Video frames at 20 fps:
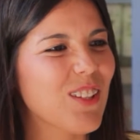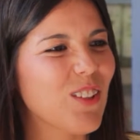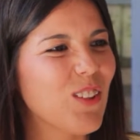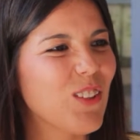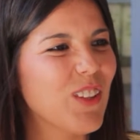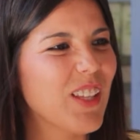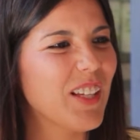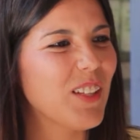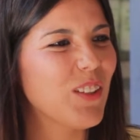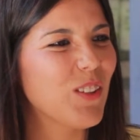
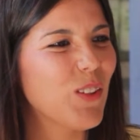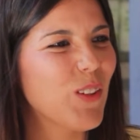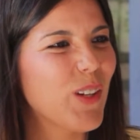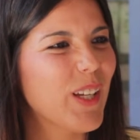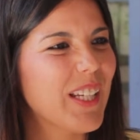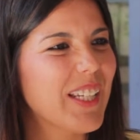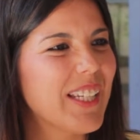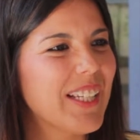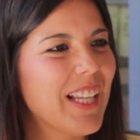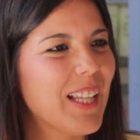contando
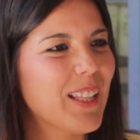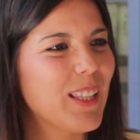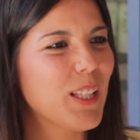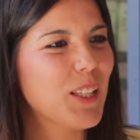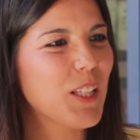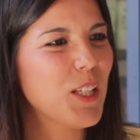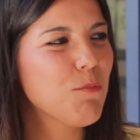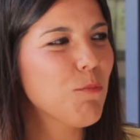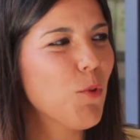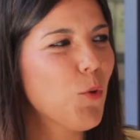en el
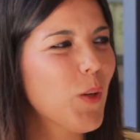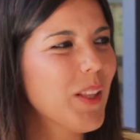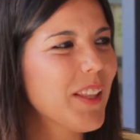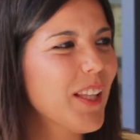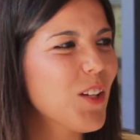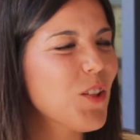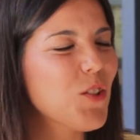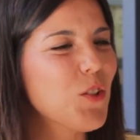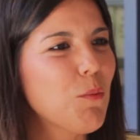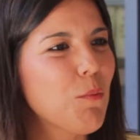atletismo.
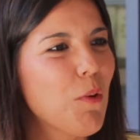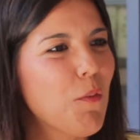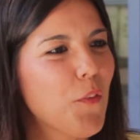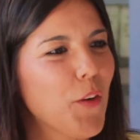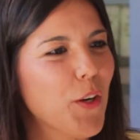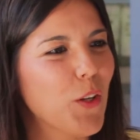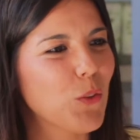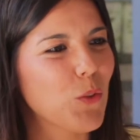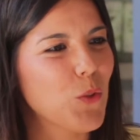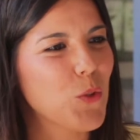Cuéntanos cómo
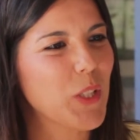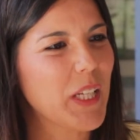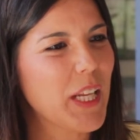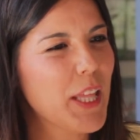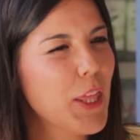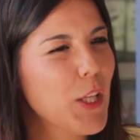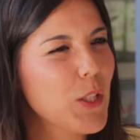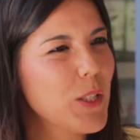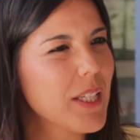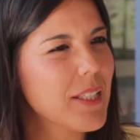fueron tus
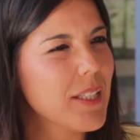inicios.